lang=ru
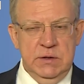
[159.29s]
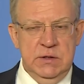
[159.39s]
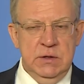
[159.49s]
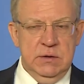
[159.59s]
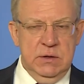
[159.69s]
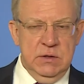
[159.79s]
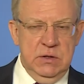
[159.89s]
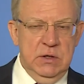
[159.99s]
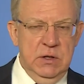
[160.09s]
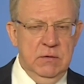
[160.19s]
сил
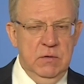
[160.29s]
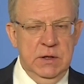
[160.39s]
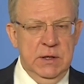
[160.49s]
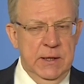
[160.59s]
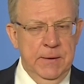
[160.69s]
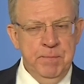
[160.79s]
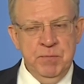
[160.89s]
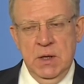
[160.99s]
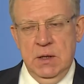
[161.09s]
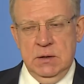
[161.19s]
сконцентрировали на
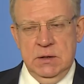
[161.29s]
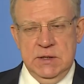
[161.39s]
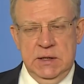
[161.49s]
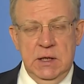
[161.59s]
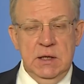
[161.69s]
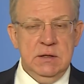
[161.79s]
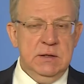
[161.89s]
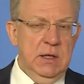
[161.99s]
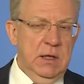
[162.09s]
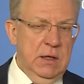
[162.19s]
национальных
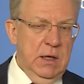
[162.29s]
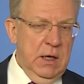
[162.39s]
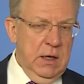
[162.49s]
целях,